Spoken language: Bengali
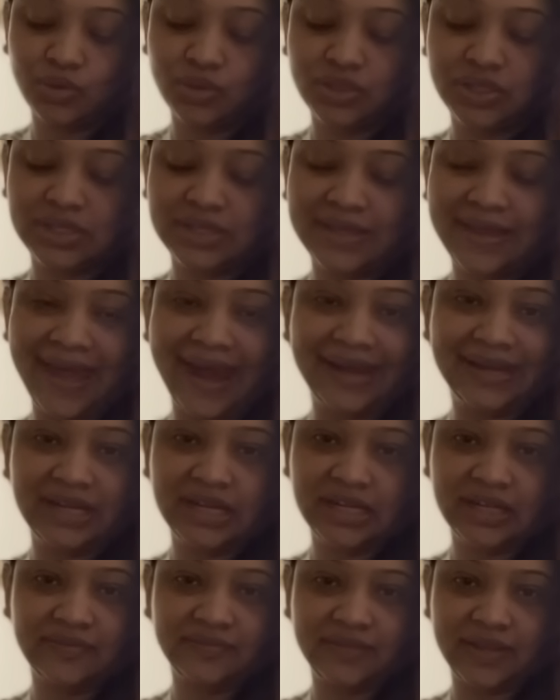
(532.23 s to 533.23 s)
হচ্ছে কি
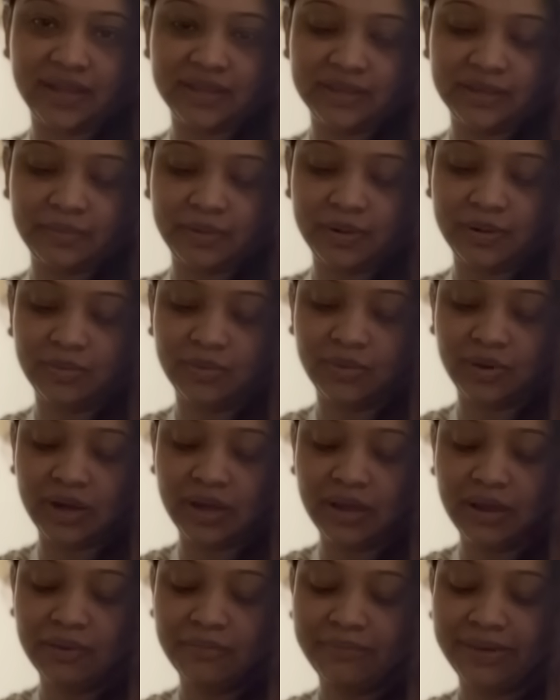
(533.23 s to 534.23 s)
অ্যাটেন্টিভ থাকতে পারবো
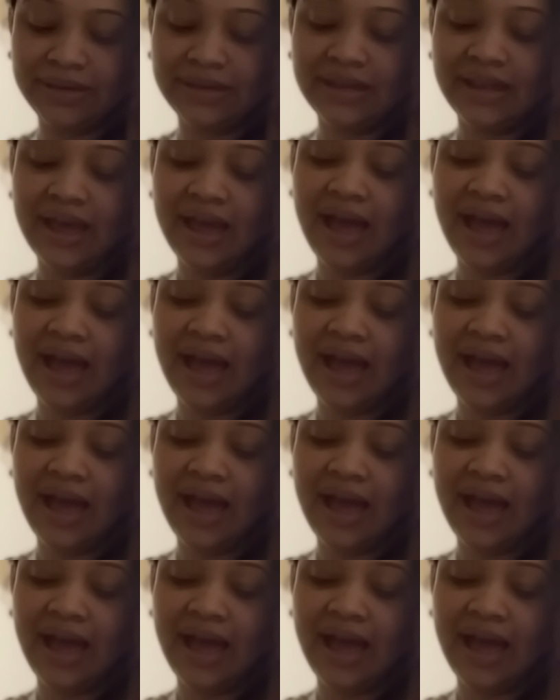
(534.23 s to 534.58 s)
না বাট